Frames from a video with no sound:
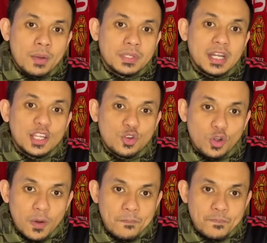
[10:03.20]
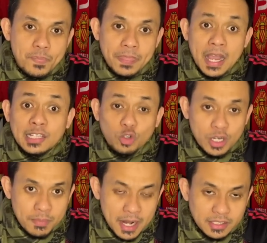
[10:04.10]
menjadi gol.
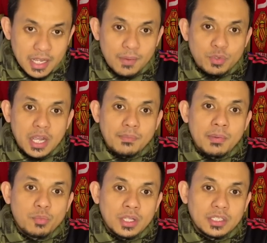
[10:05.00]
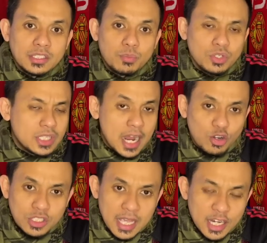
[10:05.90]
Anthony Martial punya kemampuan tersebut,
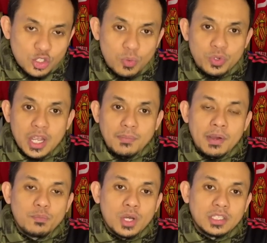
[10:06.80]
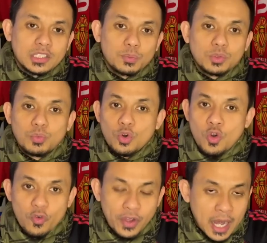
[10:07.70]
Jadon Sancho punya kemampuan tersebut,
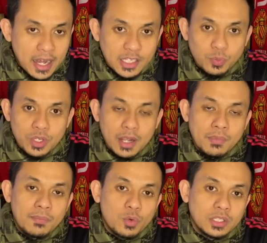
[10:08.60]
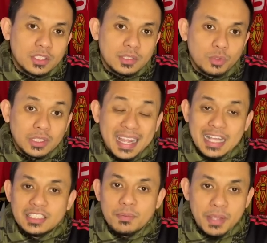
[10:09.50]
Bruno Fernandes punya kemampuan tersebut,
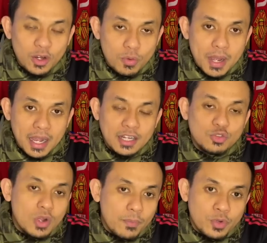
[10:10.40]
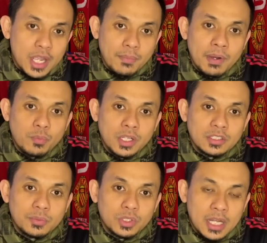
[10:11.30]
Casemiro bahkan juga punya kemampuan
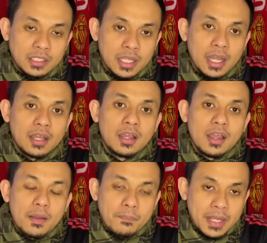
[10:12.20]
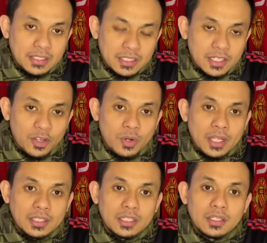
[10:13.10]
tersebut. Artinya Manchester
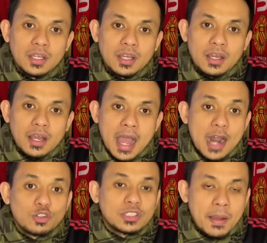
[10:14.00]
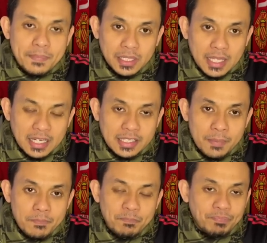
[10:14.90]
United harus tampil
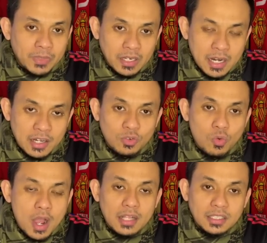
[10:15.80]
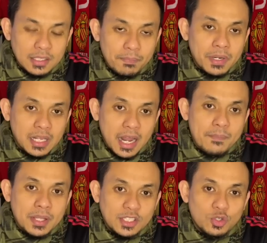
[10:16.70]
tajam dan gua tetap menilai
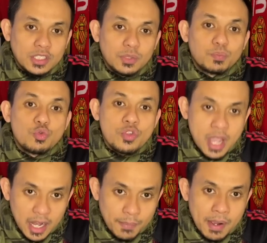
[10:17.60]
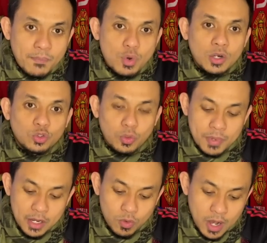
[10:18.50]
Manchester United punya kemampuan untuk
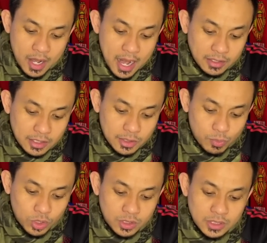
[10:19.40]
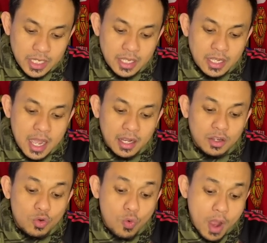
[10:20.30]
melakukan hal tersebut sehingga
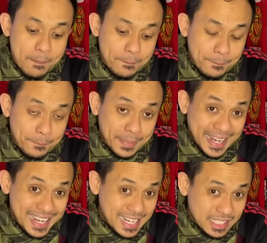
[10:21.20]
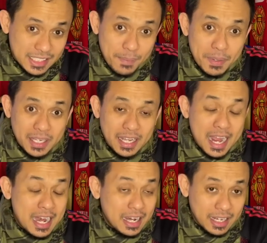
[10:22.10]
gua prediksi
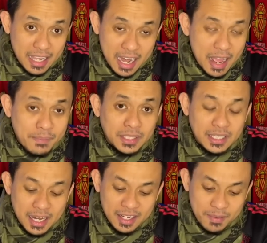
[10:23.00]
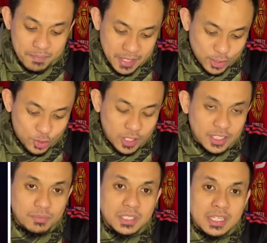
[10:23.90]
perkiraan ringan amatiran ya Manchester
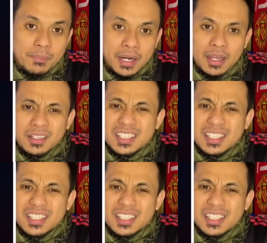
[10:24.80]
United bisa menang